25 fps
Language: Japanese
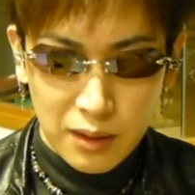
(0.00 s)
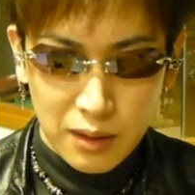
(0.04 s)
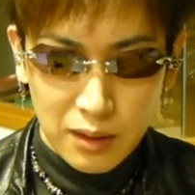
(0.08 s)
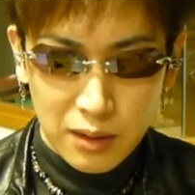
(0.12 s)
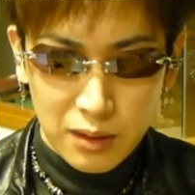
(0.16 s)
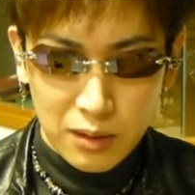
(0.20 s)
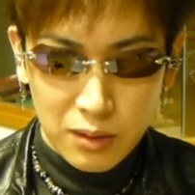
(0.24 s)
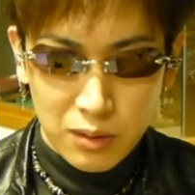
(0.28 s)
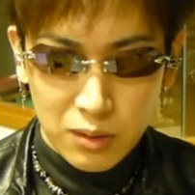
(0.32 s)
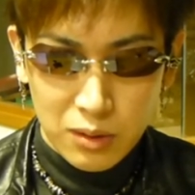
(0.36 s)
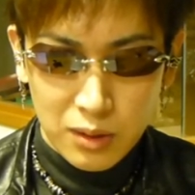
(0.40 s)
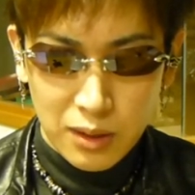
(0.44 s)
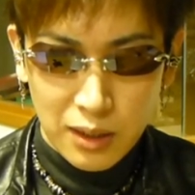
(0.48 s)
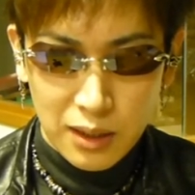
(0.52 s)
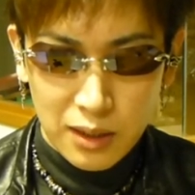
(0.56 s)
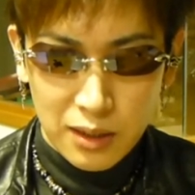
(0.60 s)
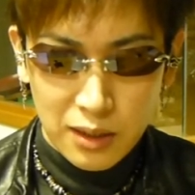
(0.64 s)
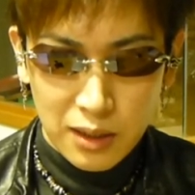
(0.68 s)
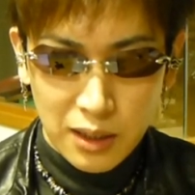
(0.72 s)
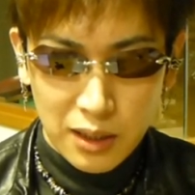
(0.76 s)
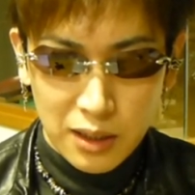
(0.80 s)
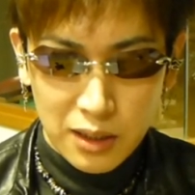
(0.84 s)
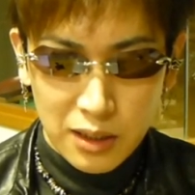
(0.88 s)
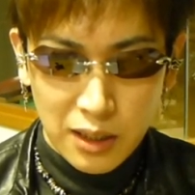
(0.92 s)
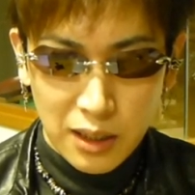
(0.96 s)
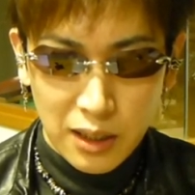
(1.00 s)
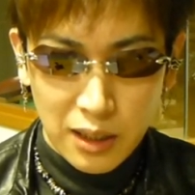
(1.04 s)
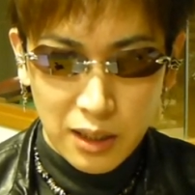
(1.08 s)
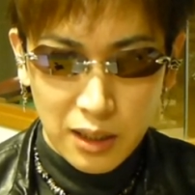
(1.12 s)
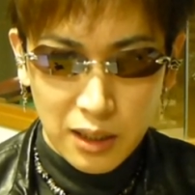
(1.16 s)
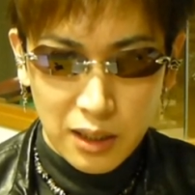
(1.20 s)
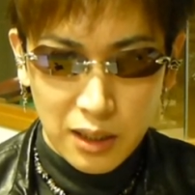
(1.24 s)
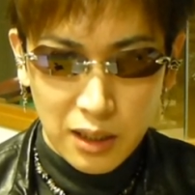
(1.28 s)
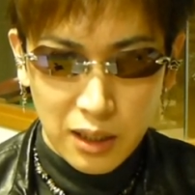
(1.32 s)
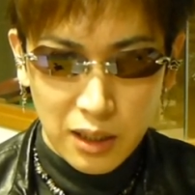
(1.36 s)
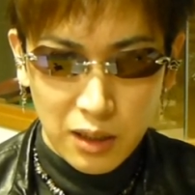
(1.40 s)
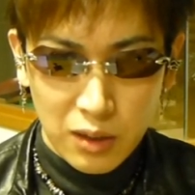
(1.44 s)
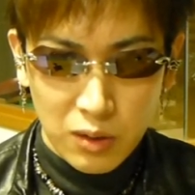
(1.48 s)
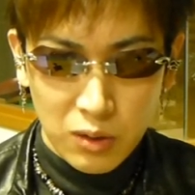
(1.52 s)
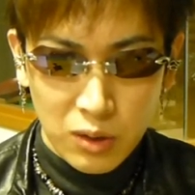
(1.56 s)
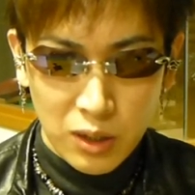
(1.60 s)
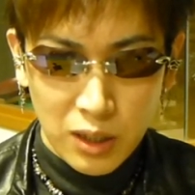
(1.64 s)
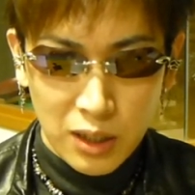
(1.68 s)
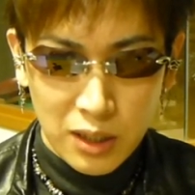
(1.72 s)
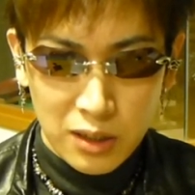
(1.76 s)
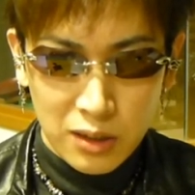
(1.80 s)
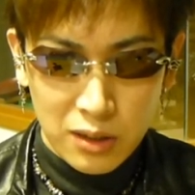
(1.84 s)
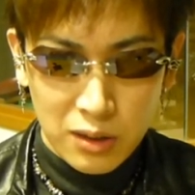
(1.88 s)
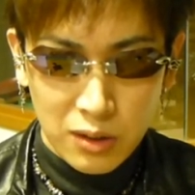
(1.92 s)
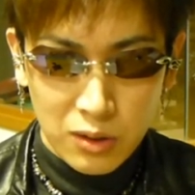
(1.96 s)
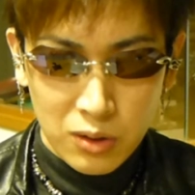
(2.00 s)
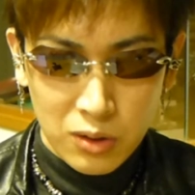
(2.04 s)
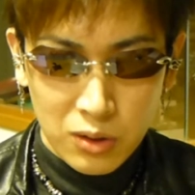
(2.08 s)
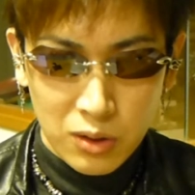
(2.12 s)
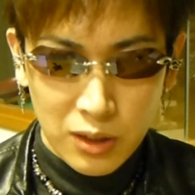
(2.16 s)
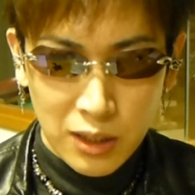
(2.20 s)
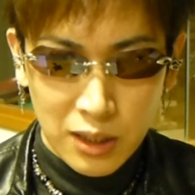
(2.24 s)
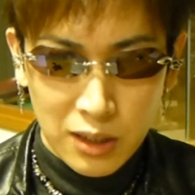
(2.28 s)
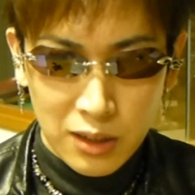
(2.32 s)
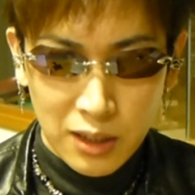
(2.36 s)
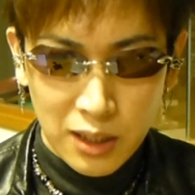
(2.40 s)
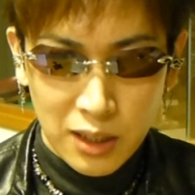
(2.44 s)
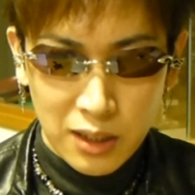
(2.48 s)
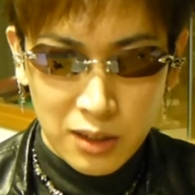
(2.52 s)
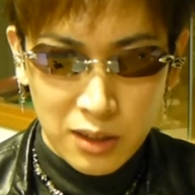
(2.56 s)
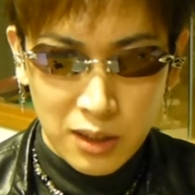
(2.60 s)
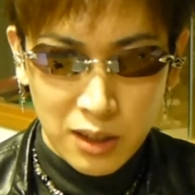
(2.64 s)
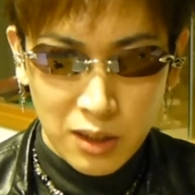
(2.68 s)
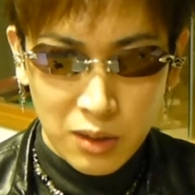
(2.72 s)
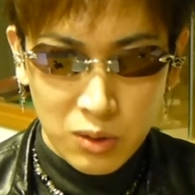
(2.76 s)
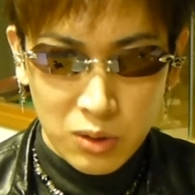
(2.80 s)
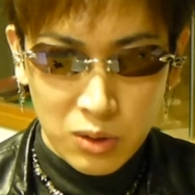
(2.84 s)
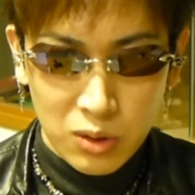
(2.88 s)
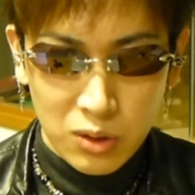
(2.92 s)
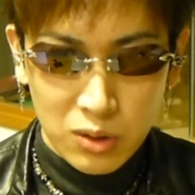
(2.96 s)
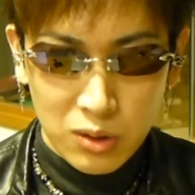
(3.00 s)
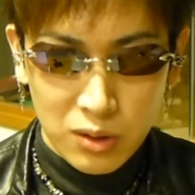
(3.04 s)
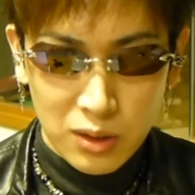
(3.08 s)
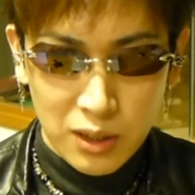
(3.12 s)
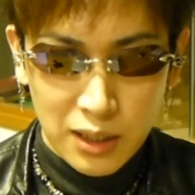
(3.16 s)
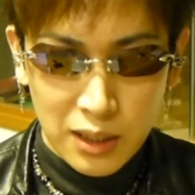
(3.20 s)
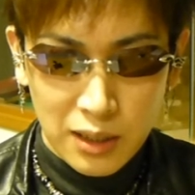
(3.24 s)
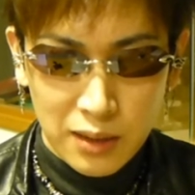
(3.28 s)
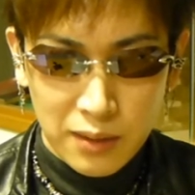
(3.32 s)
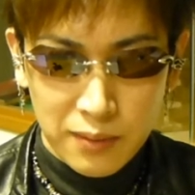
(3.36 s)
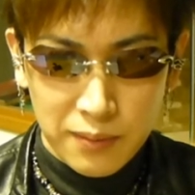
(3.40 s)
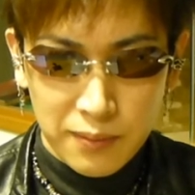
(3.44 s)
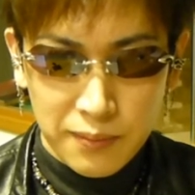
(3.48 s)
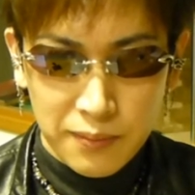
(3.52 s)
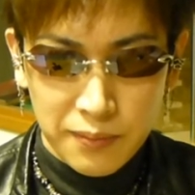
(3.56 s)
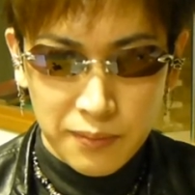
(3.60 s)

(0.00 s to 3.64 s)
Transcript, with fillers: えー、本体に対して加工が必要となるケースがほとんどで、